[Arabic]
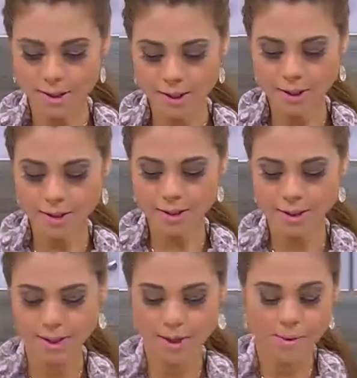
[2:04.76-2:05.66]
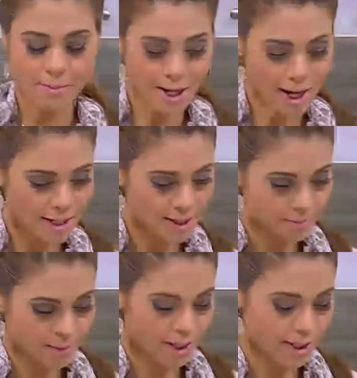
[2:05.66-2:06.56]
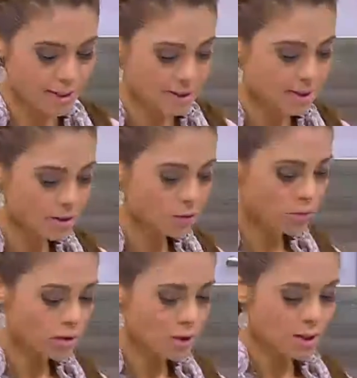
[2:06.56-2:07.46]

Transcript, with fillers: للكباب الحله معايا كيلو